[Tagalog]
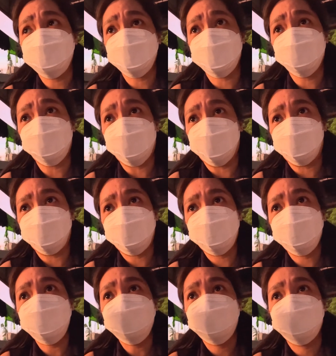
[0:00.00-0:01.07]

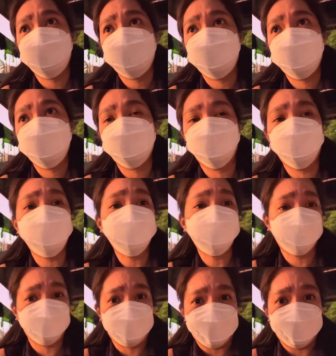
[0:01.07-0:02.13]
January. Oh,
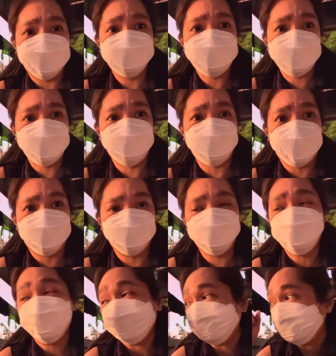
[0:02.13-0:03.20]
slang, January.
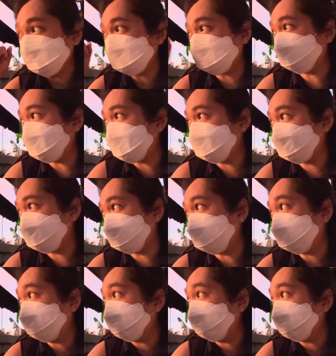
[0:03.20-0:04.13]
January.